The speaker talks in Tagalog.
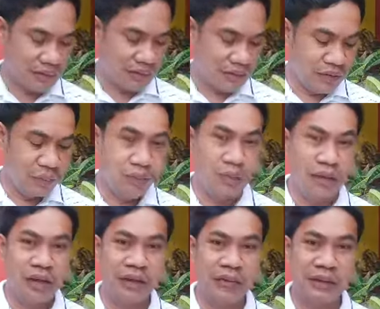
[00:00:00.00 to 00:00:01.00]
Ano po
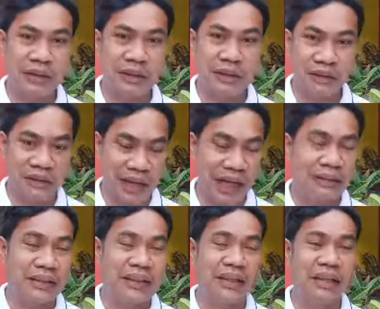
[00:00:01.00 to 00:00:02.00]
mga kapatid? Oh,
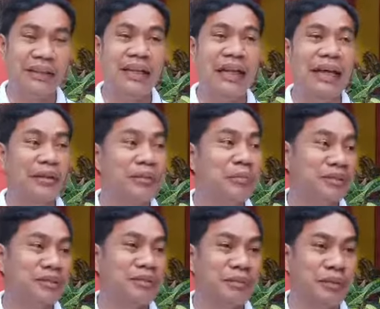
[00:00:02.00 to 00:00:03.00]
kahit na idalangin mo,
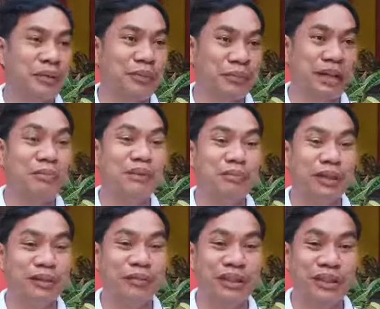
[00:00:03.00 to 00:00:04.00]
masama pa yung
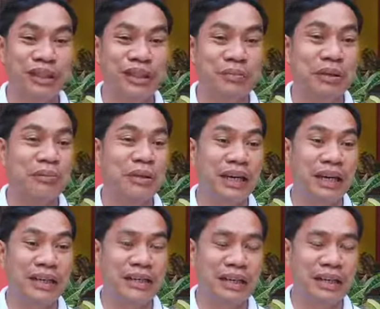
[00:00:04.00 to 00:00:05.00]
pinagpipray mo na siya,
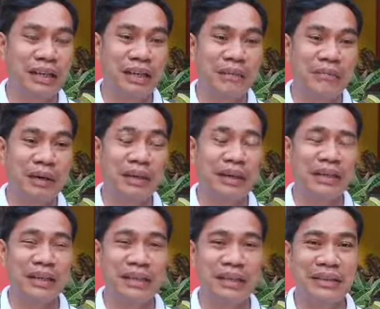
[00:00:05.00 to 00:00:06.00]
napagpalain siya. Para ang
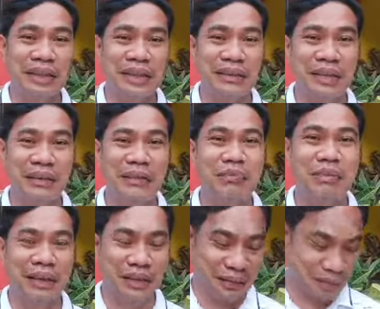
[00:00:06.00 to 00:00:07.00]
dating sa kanya, iba pa
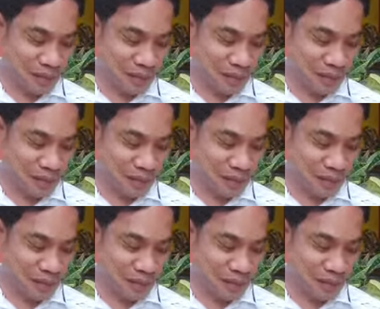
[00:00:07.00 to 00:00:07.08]
rin. Ano?